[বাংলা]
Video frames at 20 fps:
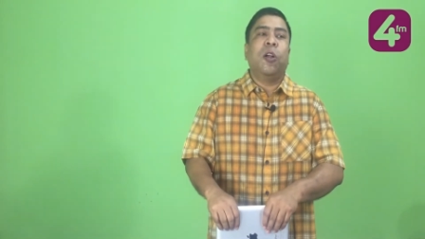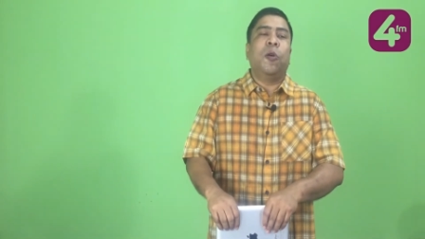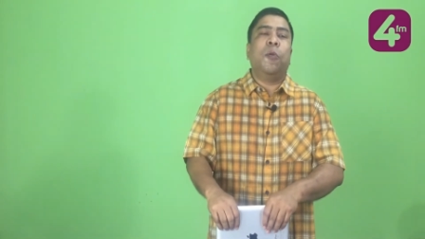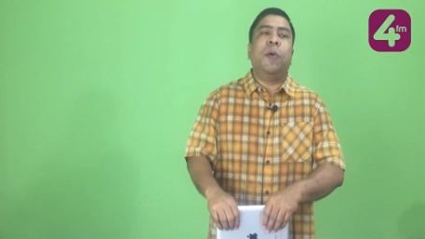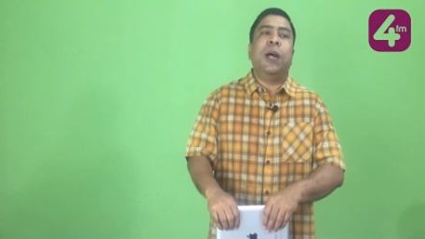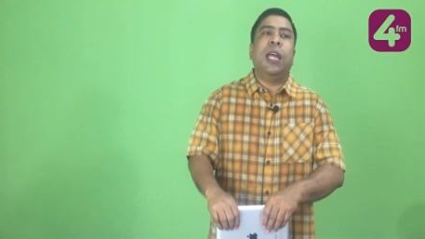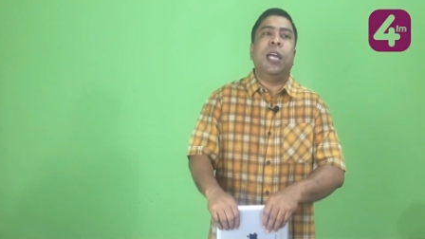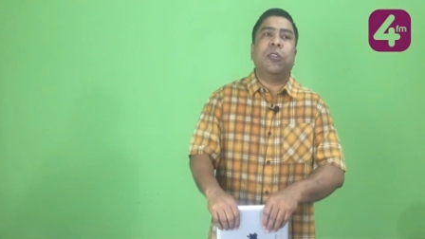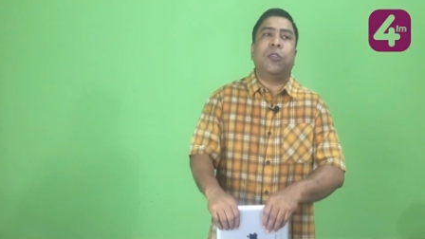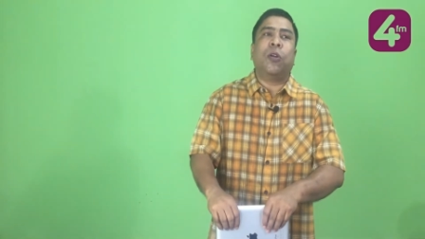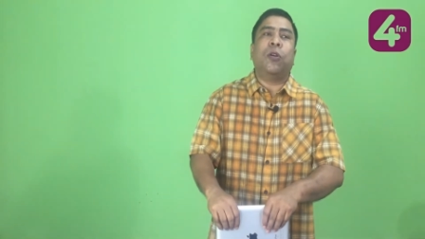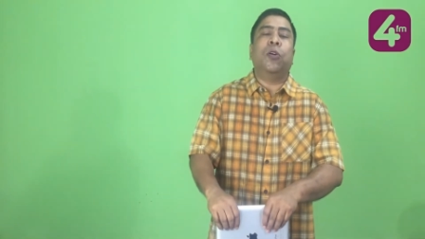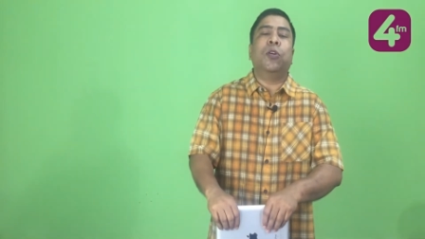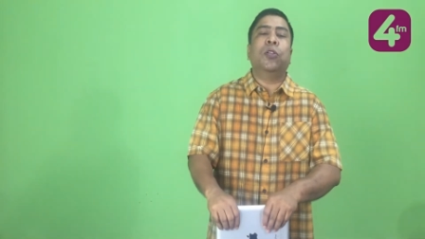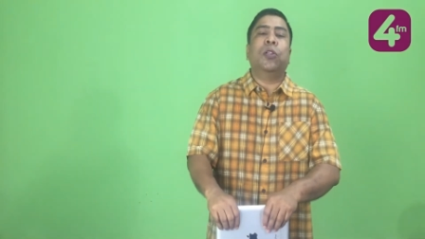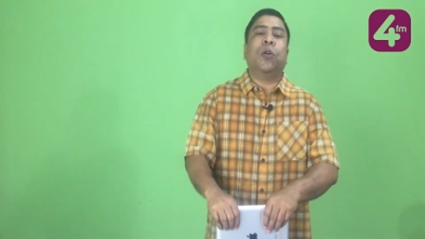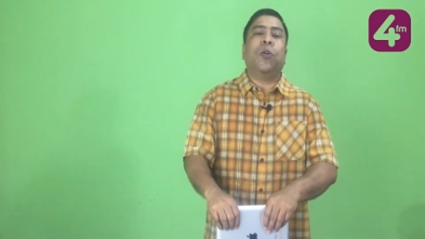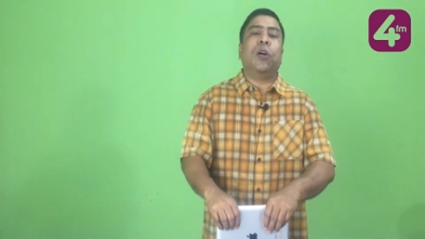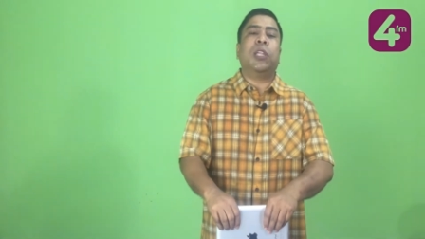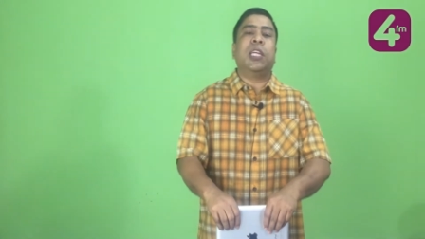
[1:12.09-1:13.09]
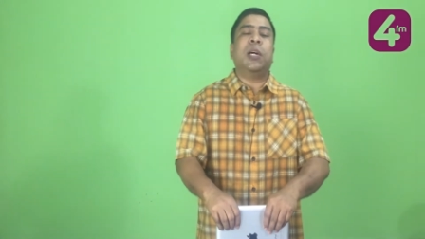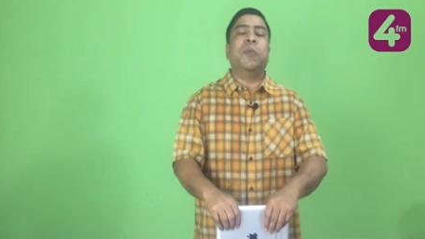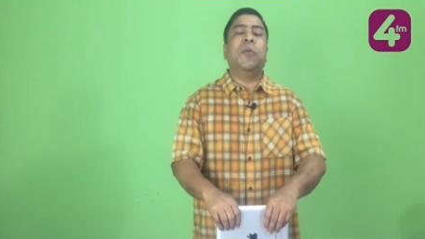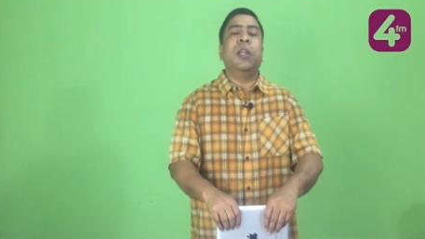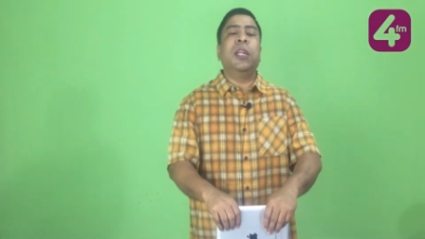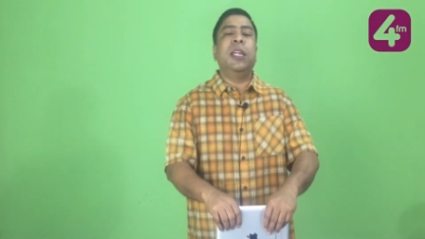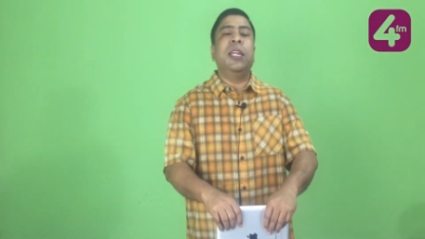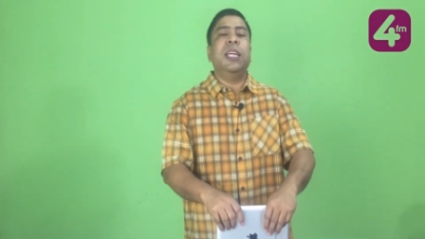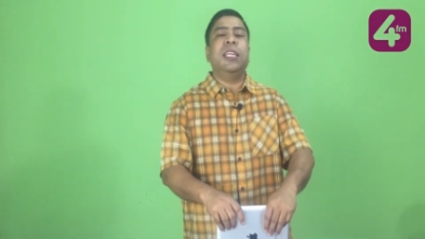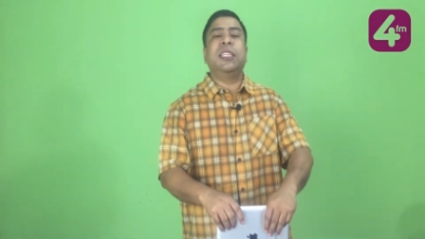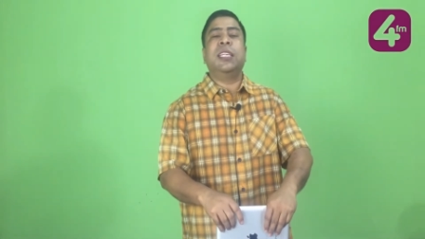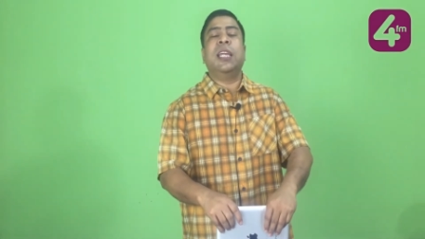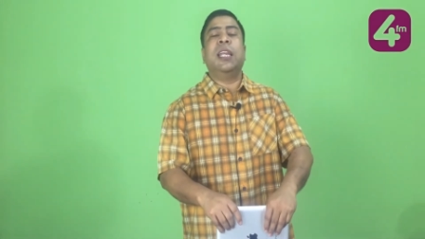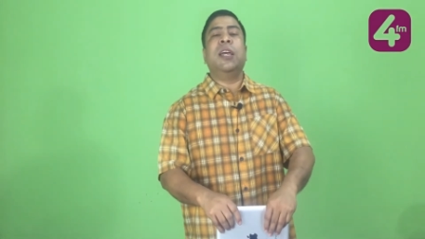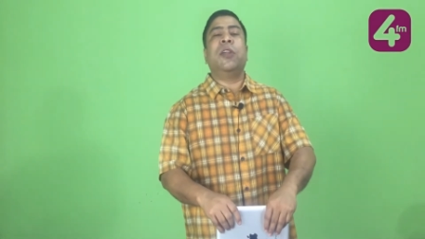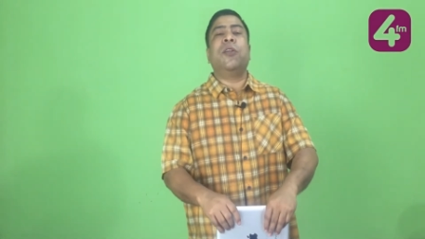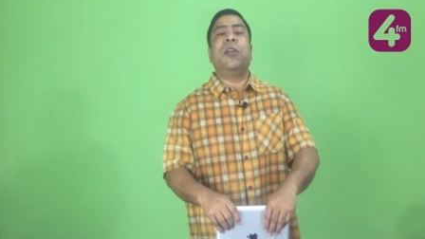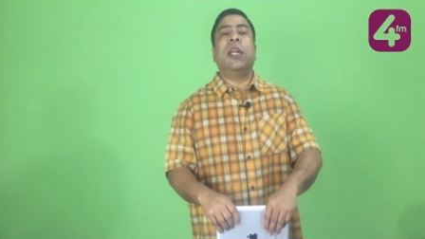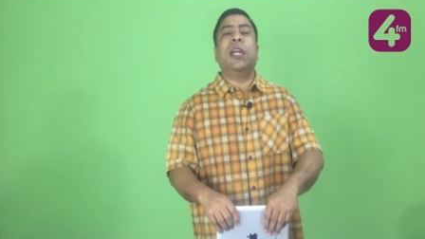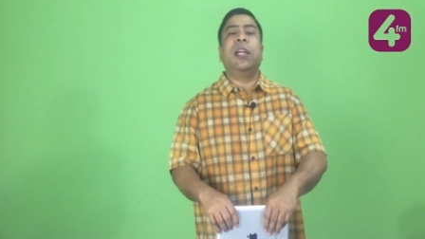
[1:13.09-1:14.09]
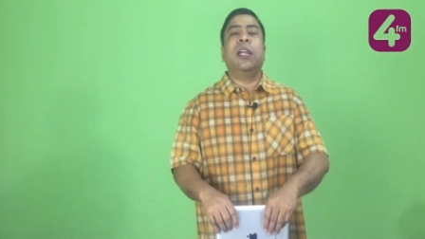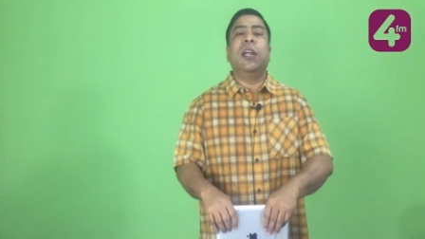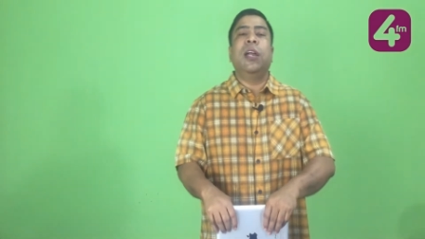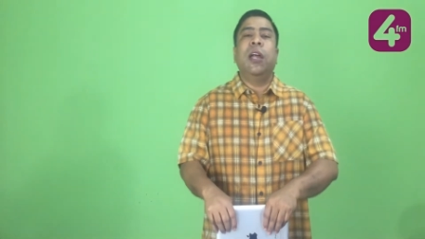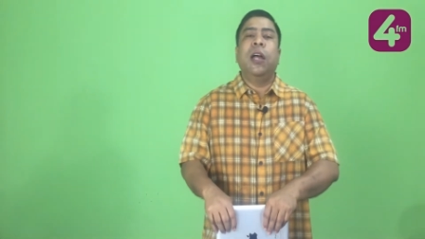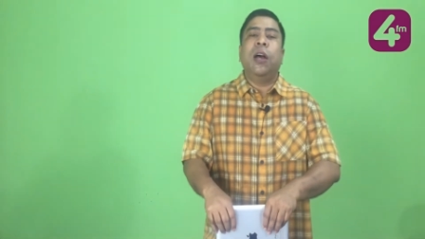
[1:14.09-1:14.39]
গো ভাইয়া তখন তো কথা বলিনি ছেলের অনেক